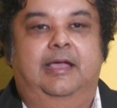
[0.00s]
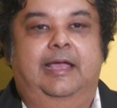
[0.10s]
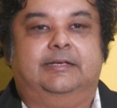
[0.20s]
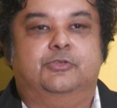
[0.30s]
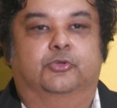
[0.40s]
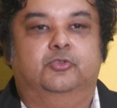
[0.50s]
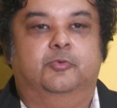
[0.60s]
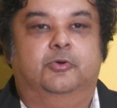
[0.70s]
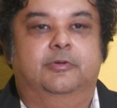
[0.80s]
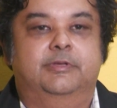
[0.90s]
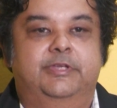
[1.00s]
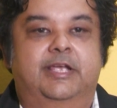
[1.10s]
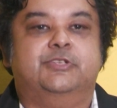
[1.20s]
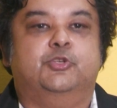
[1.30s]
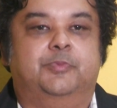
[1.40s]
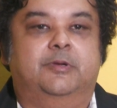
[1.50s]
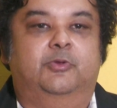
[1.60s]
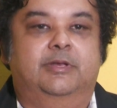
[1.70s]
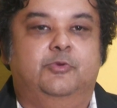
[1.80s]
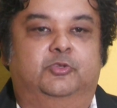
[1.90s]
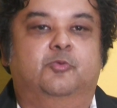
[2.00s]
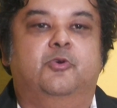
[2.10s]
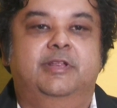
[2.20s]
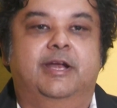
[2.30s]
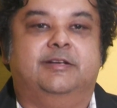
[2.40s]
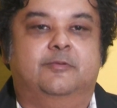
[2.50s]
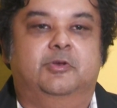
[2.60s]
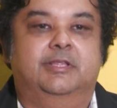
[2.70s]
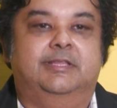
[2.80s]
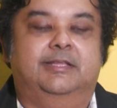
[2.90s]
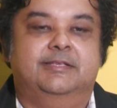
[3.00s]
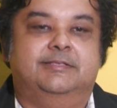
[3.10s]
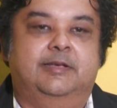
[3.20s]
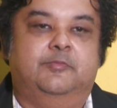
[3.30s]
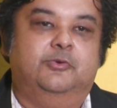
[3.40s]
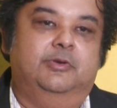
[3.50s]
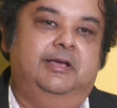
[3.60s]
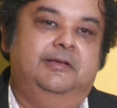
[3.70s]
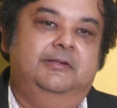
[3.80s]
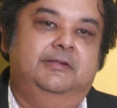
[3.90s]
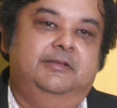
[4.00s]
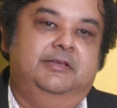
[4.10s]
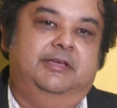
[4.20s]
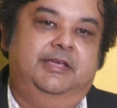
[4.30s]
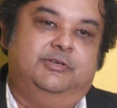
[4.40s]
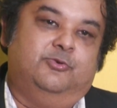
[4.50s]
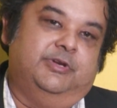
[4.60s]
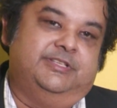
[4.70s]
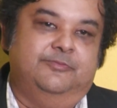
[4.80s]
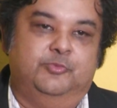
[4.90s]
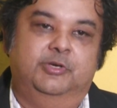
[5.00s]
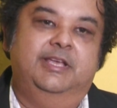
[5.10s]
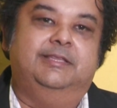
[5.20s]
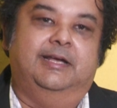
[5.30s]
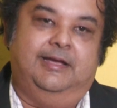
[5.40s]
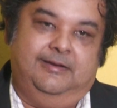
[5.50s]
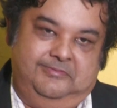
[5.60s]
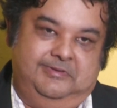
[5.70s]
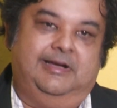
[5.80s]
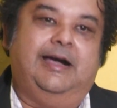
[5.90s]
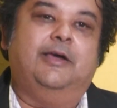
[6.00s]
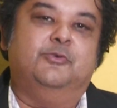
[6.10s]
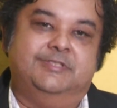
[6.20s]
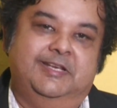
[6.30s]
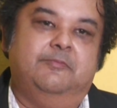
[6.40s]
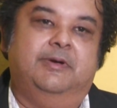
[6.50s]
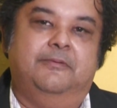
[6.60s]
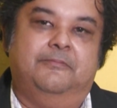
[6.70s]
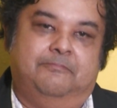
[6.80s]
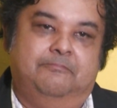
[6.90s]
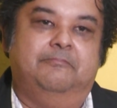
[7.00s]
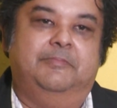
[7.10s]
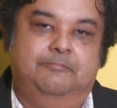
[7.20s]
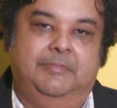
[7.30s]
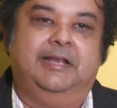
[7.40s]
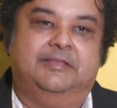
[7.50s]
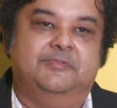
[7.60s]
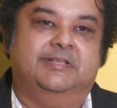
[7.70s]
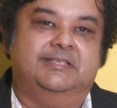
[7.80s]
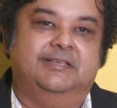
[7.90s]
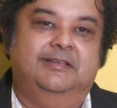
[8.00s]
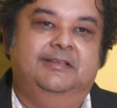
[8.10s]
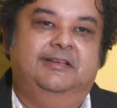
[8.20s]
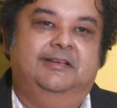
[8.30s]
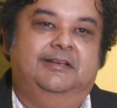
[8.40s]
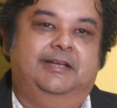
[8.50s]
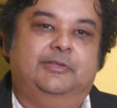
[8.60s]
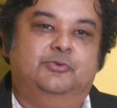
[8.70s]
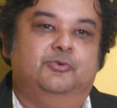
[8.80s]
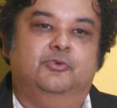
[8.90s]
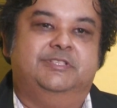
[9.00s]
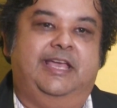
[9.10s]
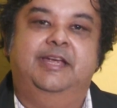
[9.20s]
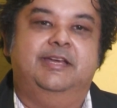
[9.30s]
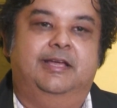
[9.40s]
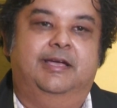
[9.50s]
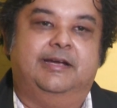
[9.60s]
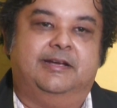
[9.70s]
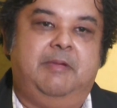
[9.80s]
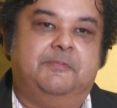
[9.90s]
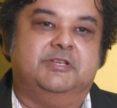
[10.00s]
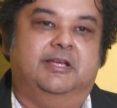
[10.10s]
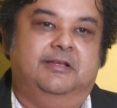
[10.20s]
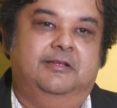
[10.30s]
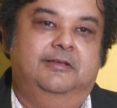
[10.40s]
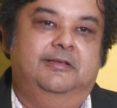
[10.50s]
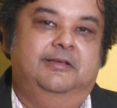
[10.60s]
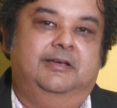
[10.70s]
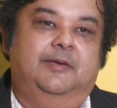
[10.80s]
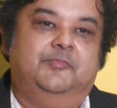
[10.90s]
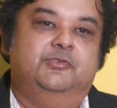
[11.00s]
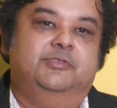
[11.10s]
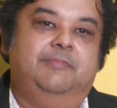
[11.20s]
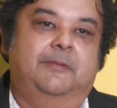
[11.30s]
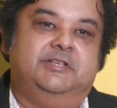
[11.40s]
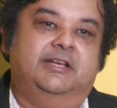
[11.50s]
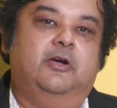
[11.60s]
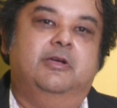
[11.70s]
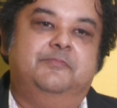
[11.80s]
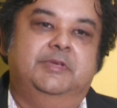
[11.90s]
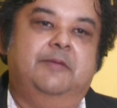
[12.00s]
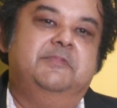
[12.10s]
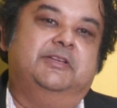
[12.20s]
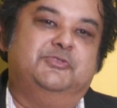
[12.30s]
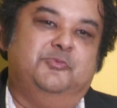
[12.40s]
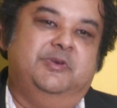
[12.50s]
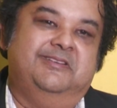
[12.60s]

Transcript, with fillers: একটা যত বড় ইয়াস চোপড়া বলেন যত বড় ডিরেক্টর বলেন তাদের সিনেমাগুলো হিট করেছে বলেই তারা আরও সিনেমা বানাতে পেরেছে এটা তো কোনো চ্যারিটি না এটা একটা ব্যবসা আপনি যদি ব্যবসা না হয় আপনি কেমনে কাজ করবেন